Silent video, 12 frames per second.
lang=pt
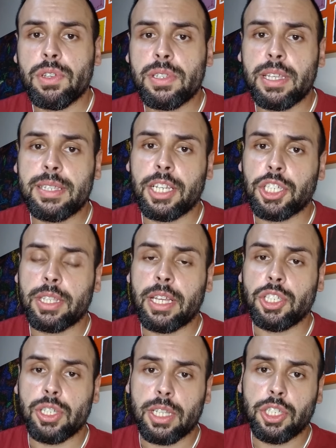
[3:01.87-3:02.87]
você seja
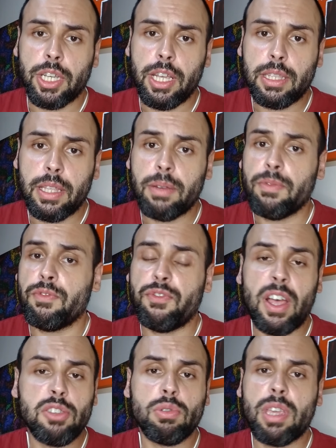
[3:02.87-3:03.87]
dentista de Hitler,
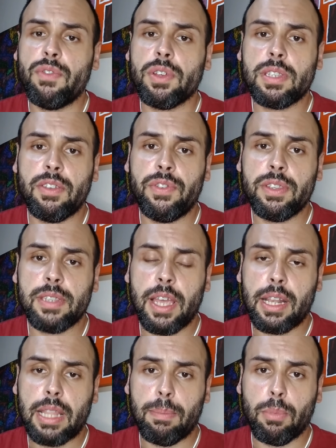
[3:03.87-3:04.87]
faça o que você
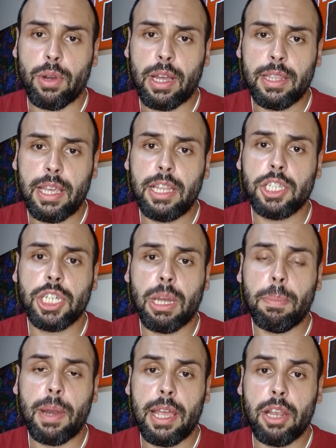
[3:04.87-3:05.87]
fizer na boca dele e
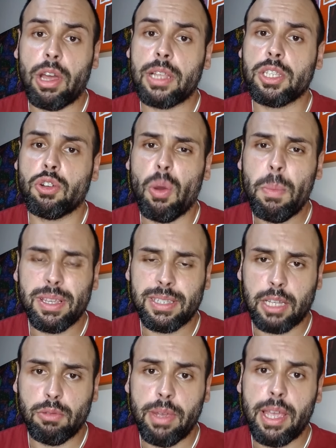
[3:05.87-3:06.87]
diga para ele: olha, se
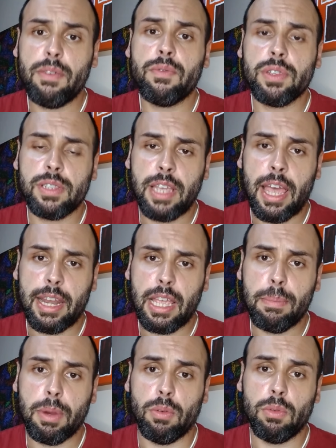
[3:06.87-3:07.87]
começar a doer, você
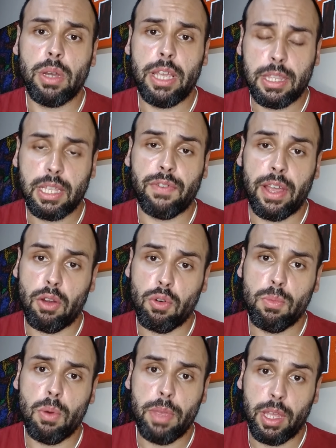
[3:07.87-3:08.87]
ergue a mão. Hitler vai em
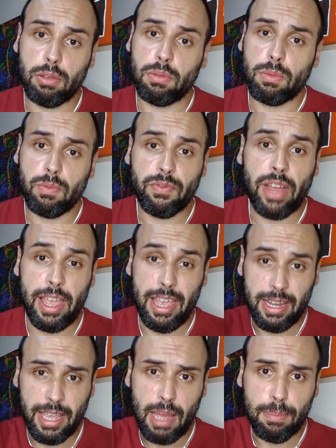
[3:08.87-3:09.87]
algum momento vai
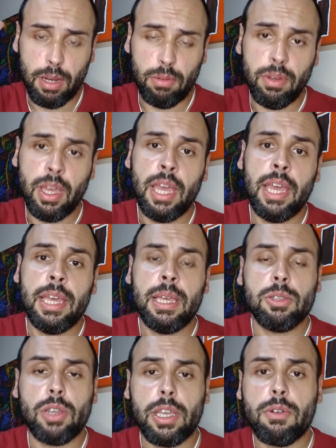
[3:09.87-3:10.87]
erguer a mão,
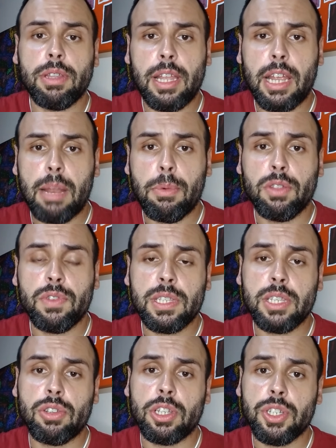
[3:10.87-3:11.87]
só que quando ele ergue a mão,
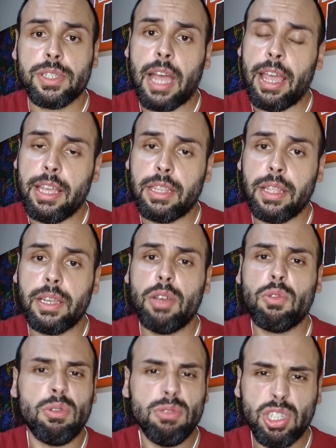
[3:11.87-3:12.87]
você só diz Hi Hitler
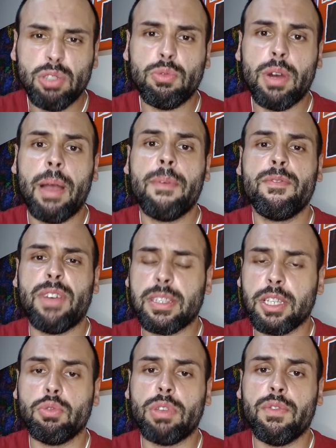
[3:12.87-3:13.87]
e continua
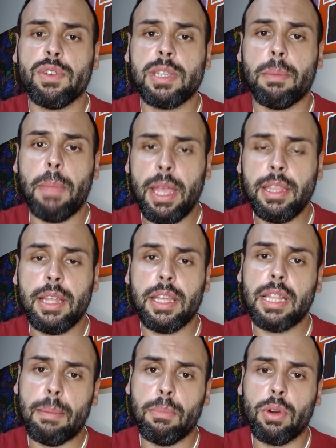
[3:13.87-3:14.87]
fazendo o que você bem
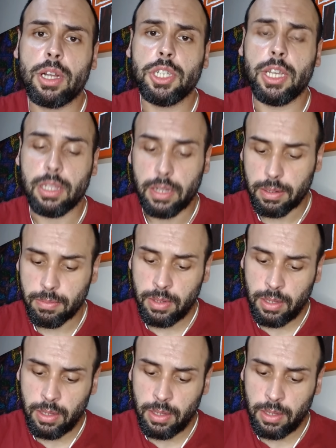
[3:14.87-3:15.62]
entender na boca de Hitler.